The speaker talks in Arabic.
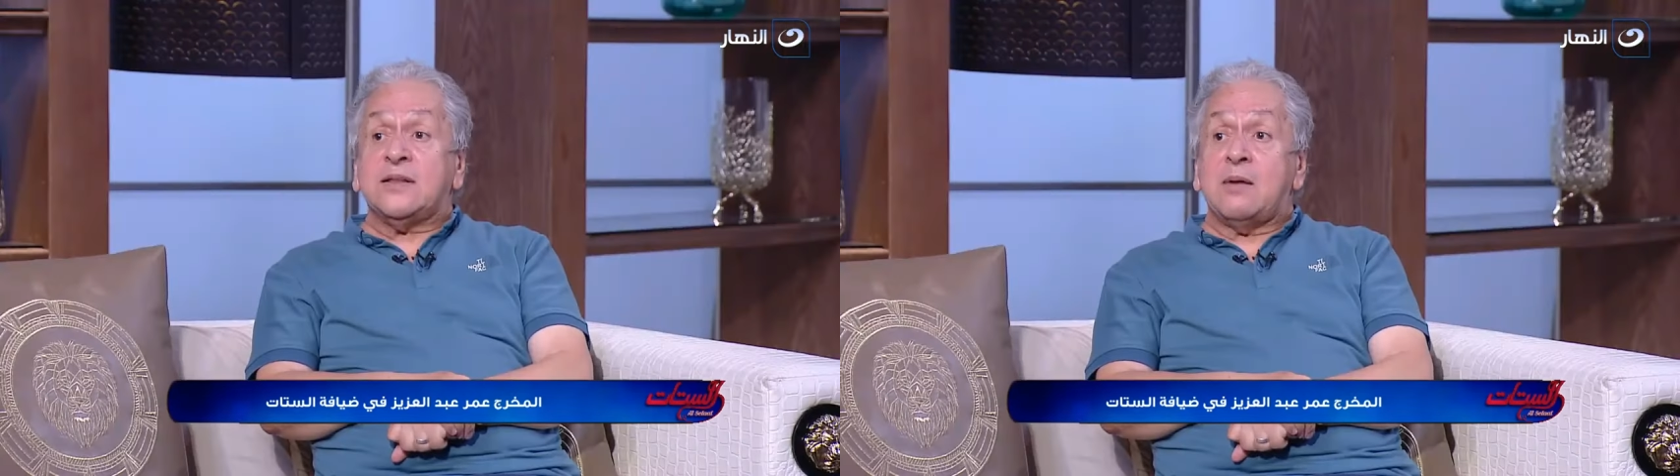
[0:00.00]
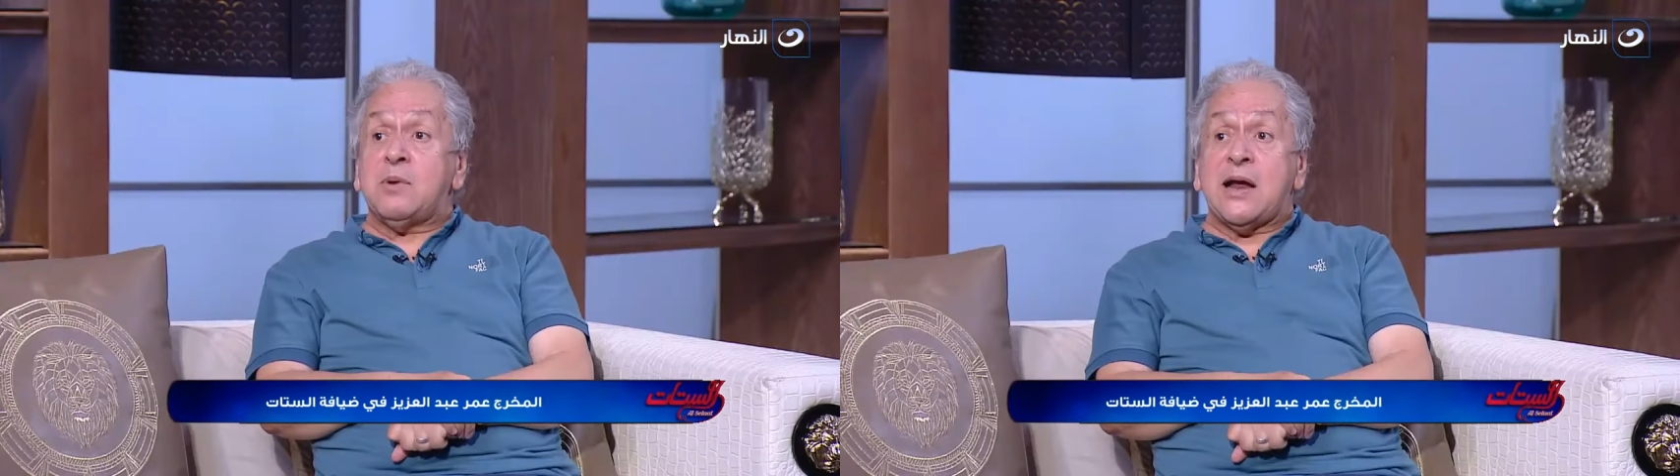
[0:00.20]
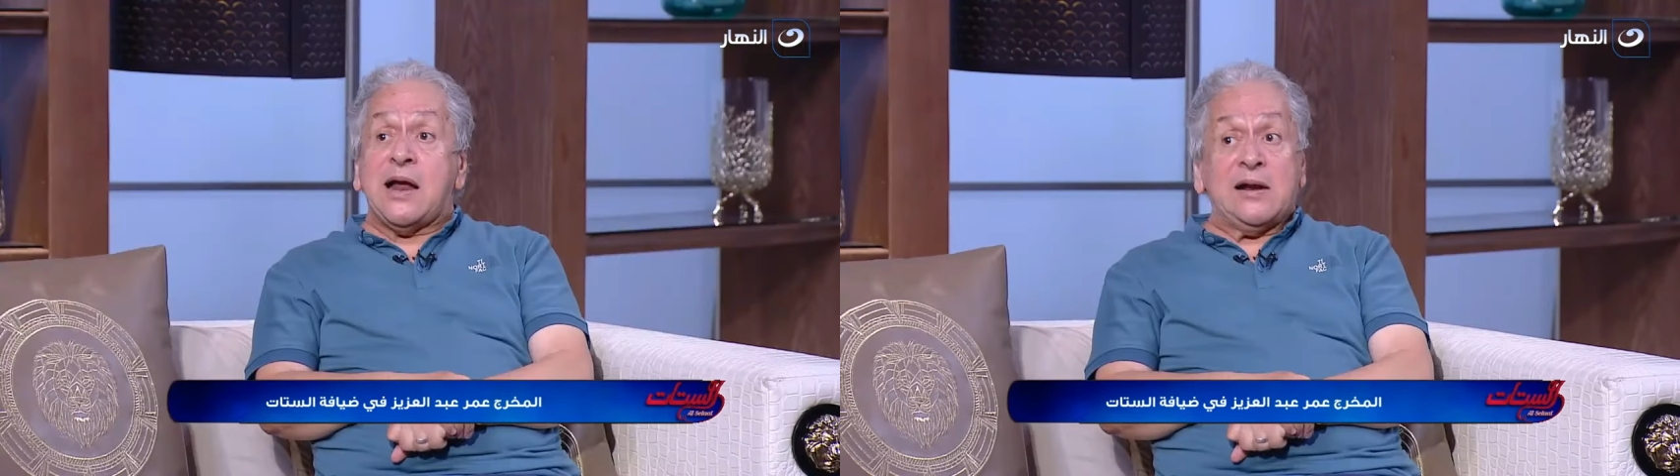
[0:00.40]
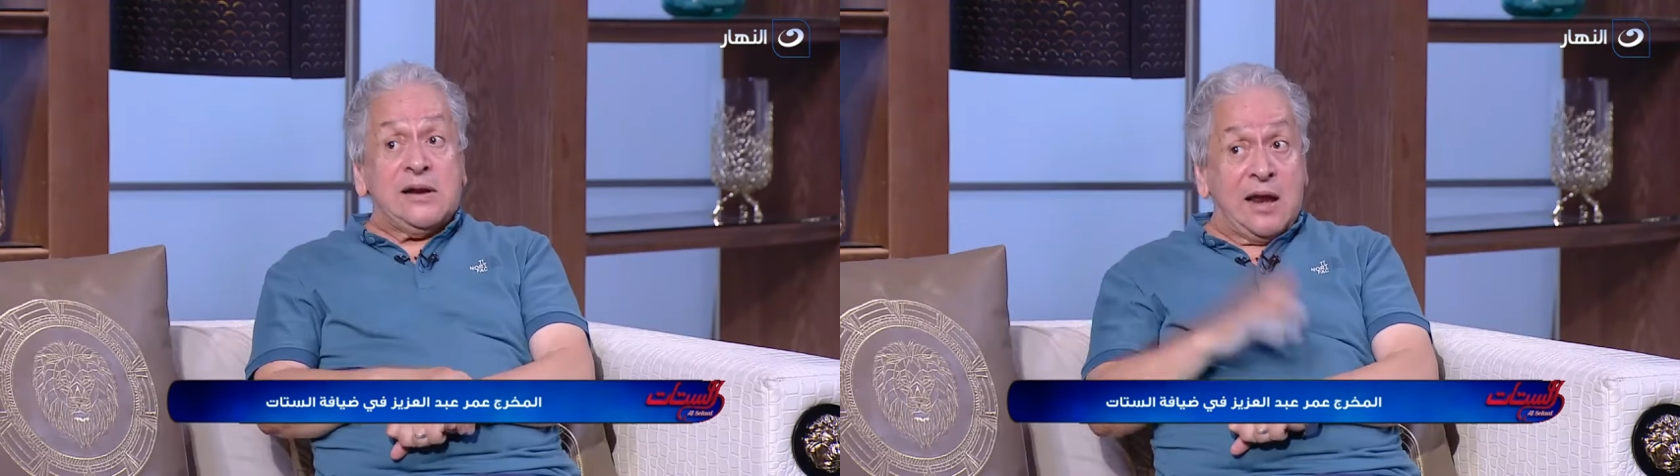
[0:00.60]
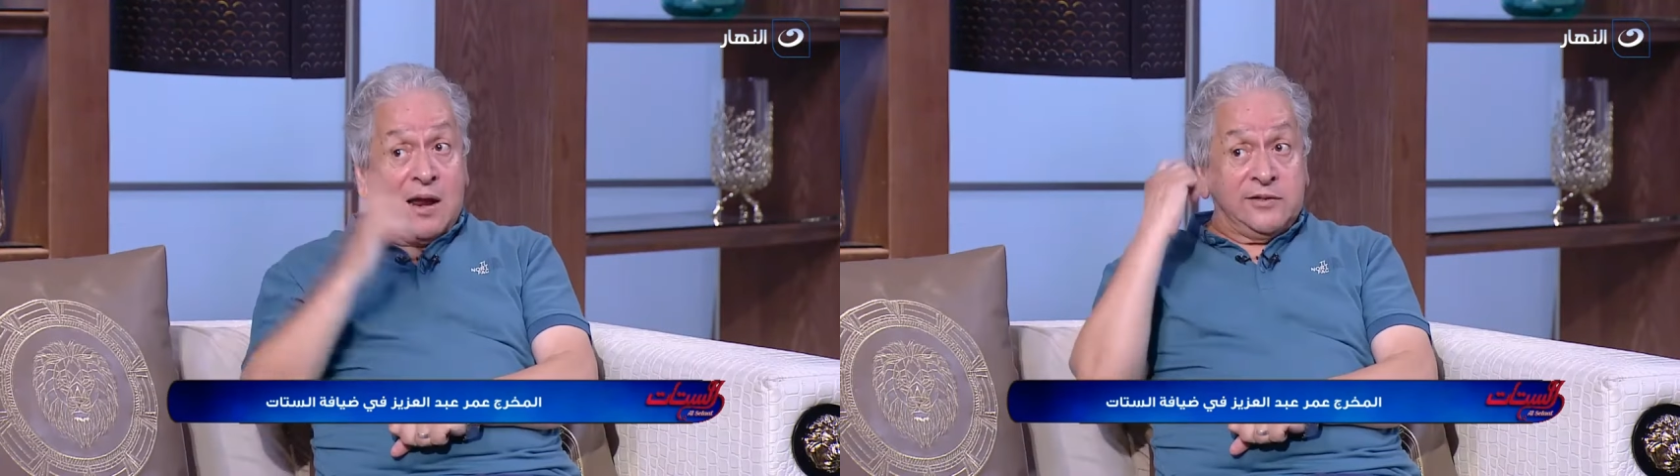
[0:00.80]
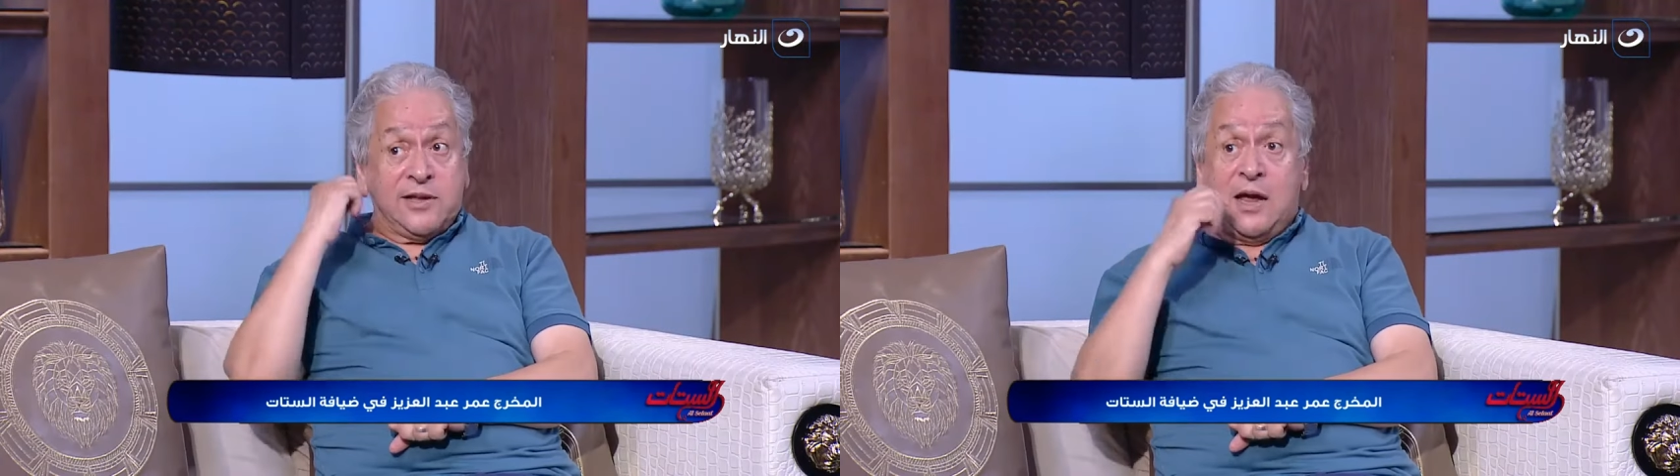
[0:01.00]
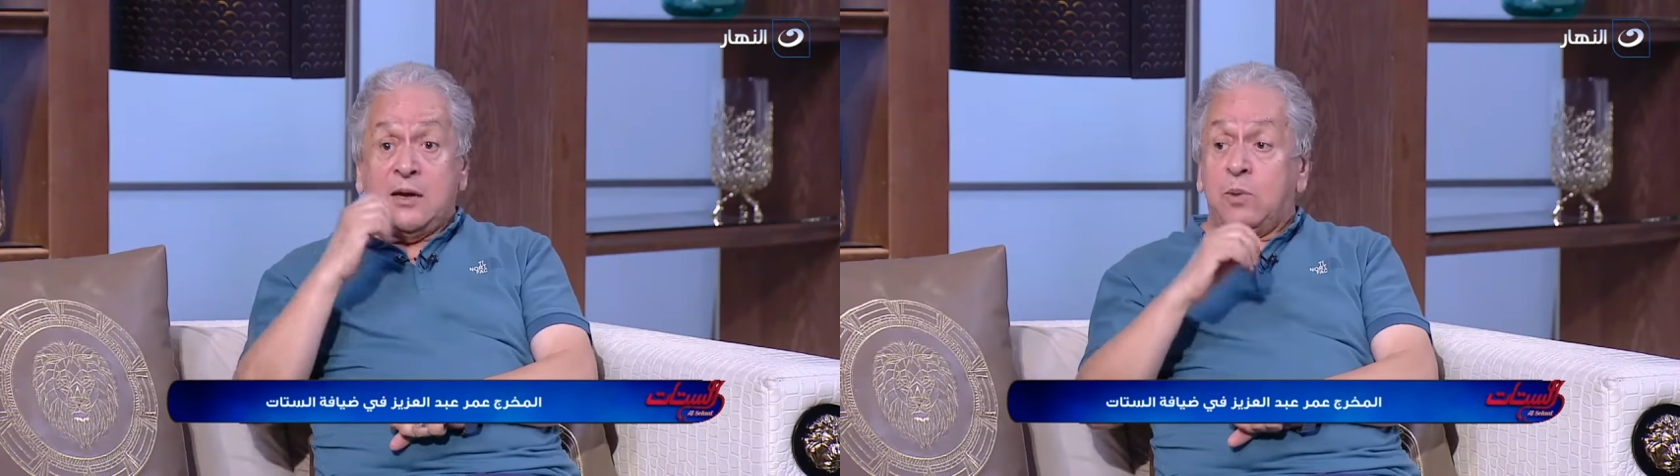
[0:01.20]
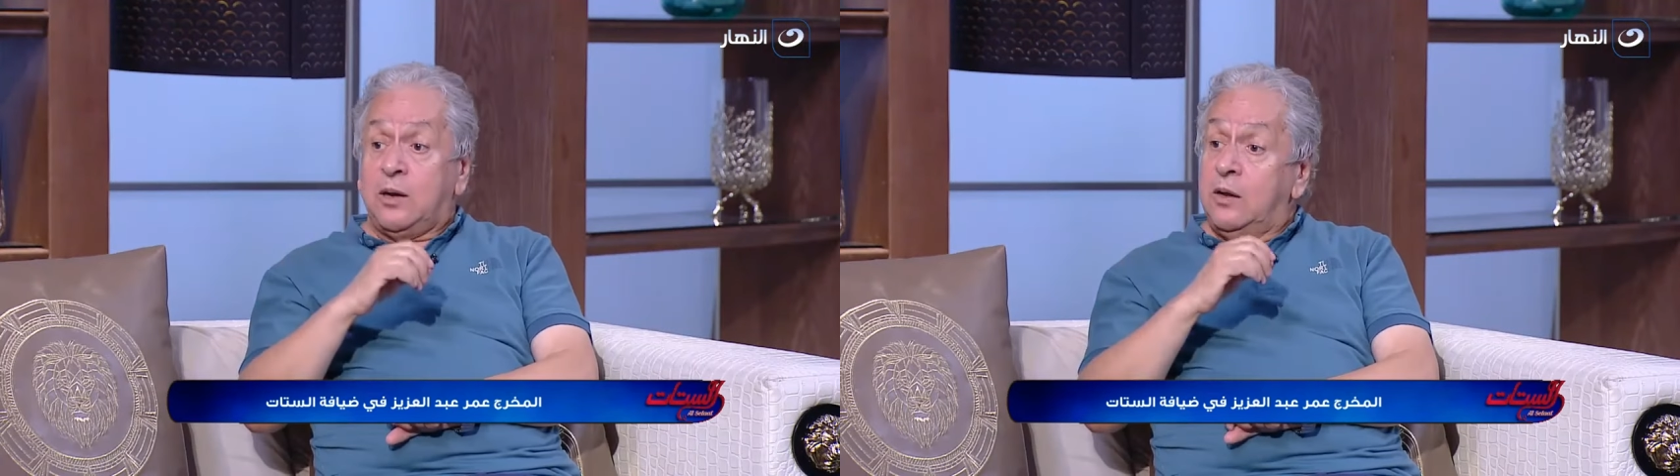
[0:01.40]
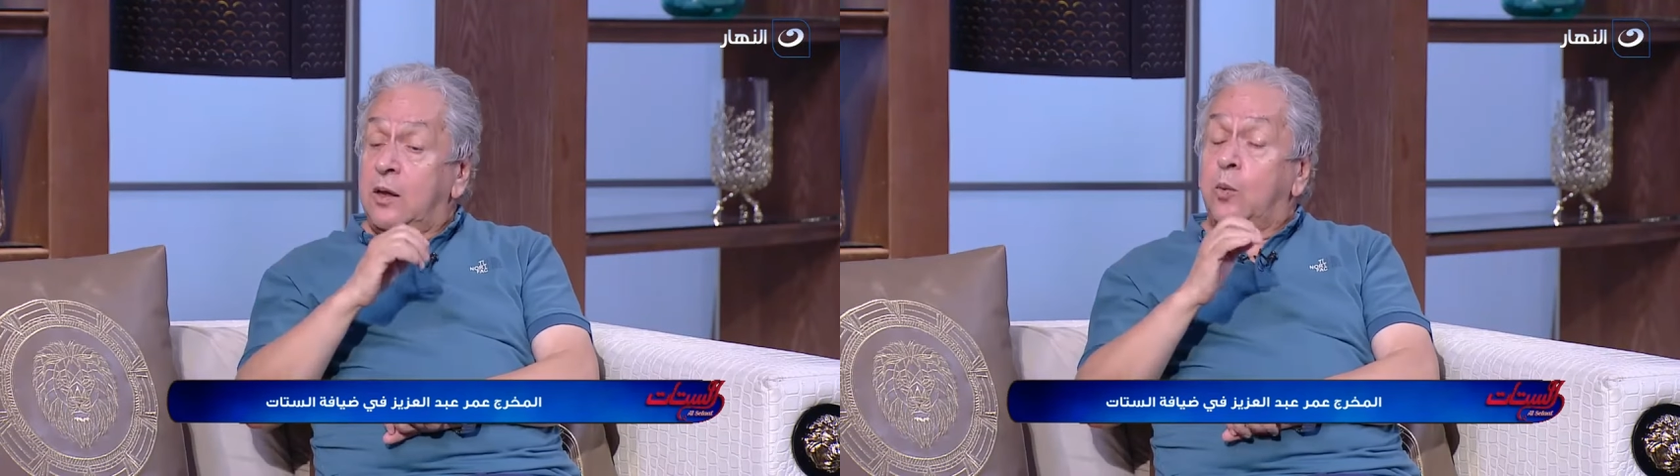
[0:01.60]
اتعمل على الزهايمر آه.